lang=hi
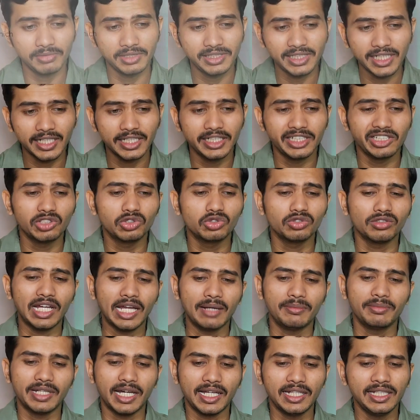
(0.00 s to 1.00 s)
मिल जाएगी डीजो
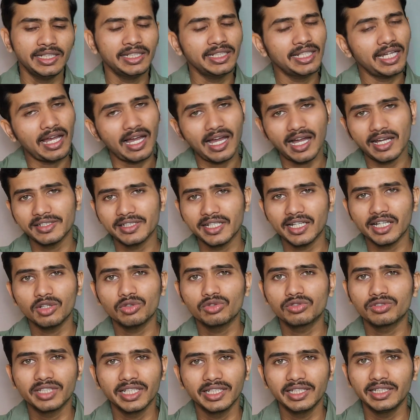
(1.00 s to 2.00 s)
ऐप डालेंगे आ जाएगा
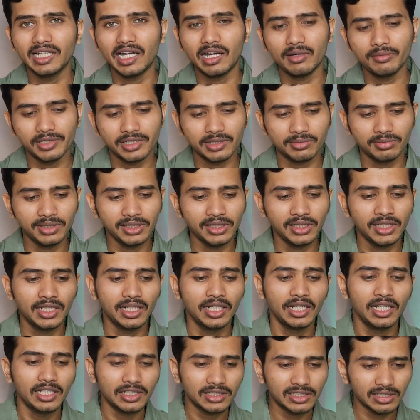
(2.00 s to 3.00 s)
उससे ही आप इसमें
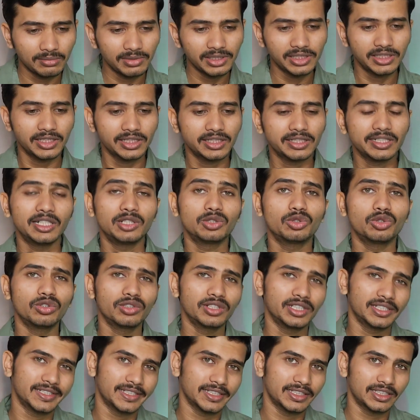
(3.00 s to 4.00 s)
सभी चीज़
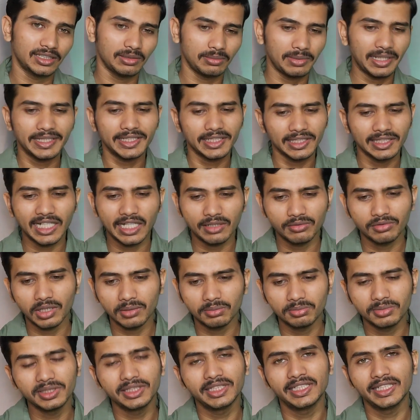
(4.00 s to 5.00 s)
कंट्रोल कर सकते हैं बैटरी लाइफ
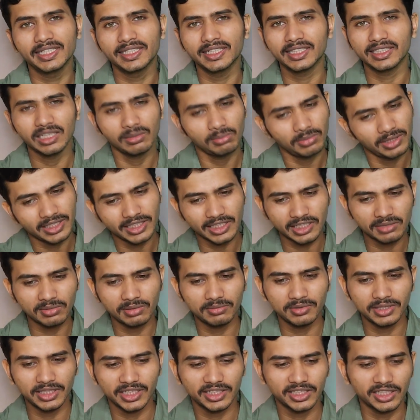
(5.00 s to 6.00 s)
ऐप भी देख सकते हैं बट
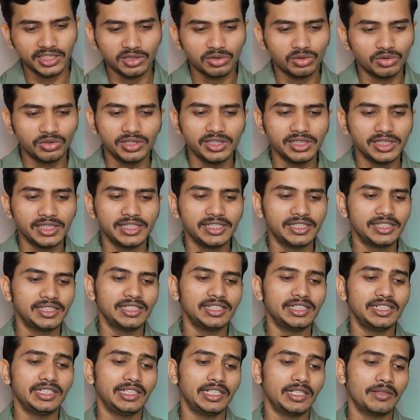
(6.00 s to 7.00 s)
इसमें भी देख सकते कोई
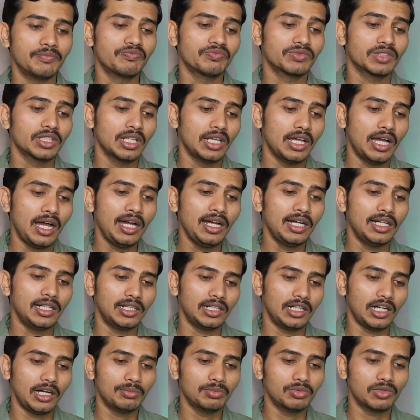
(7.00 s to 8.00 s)
ईजी नहीं है
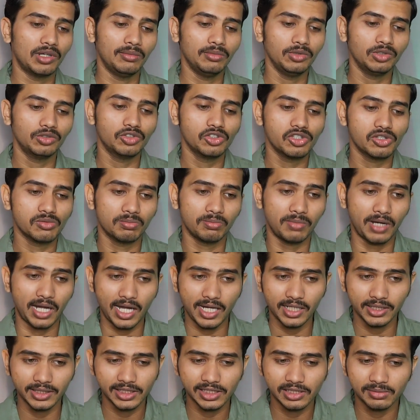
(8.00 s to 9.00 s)
हाँ अब हम लोग कुछ
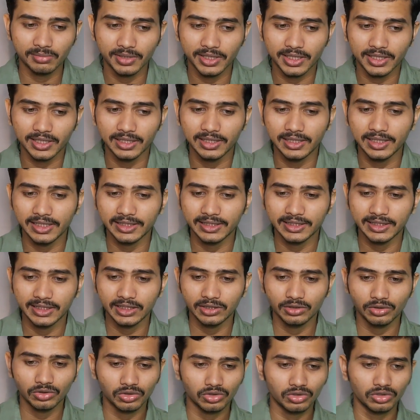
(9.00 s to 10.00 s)
बात इसमें कर लेते
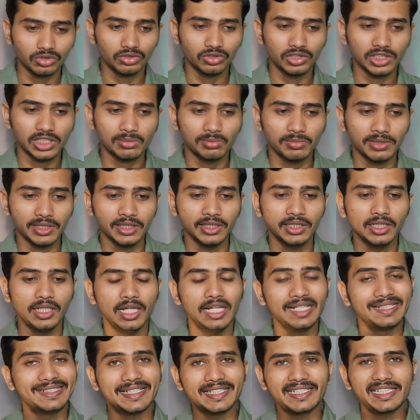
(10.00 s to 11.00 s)
हैं दोस्तों तो इसमें
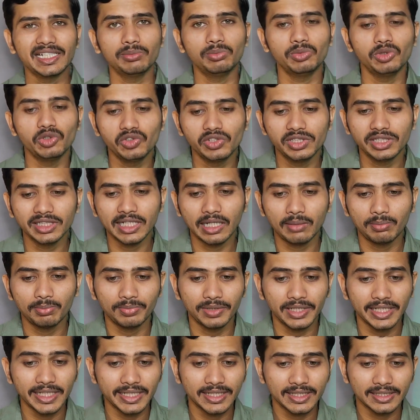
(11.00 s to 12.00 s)
जैसे कि म्यूजिक आप
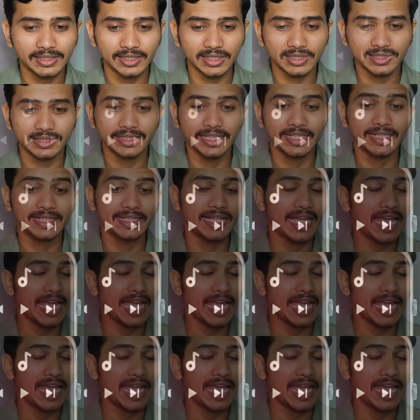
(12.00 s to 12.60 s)
प्ले कर सकते हैं